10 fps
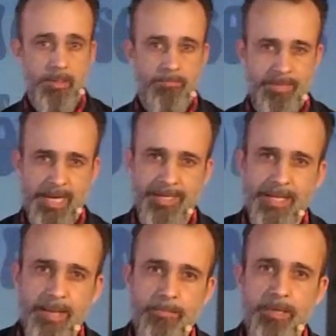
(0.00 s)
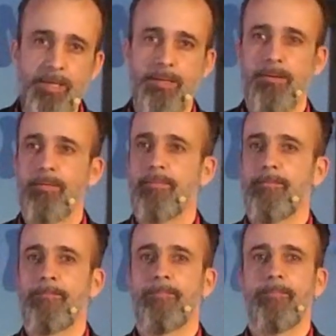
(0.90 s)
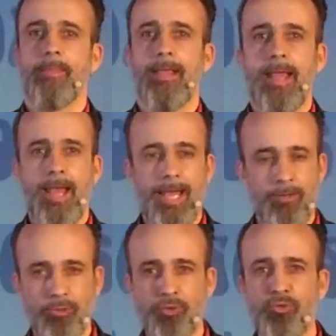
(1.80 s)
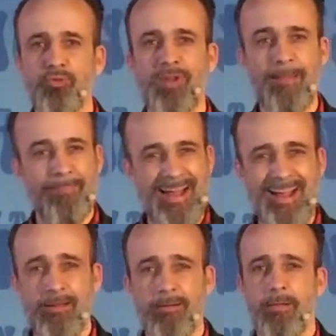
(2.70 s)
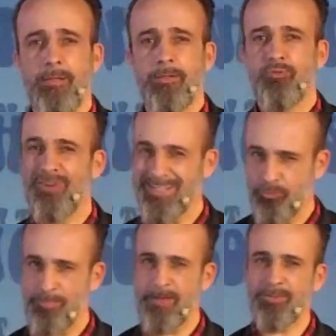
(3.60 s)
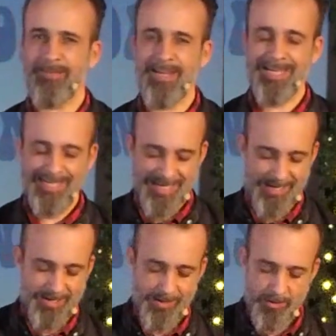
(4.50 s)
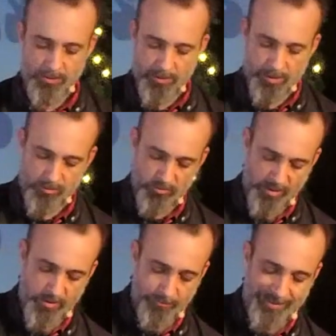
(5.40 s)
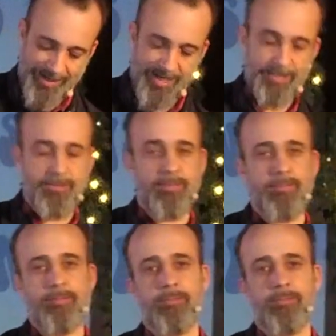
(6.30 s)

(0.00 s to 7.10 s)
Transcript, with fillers: bien que l'ennemi ait reçu de la part de l'être humain, vous savez, les clés du royaume terrestre,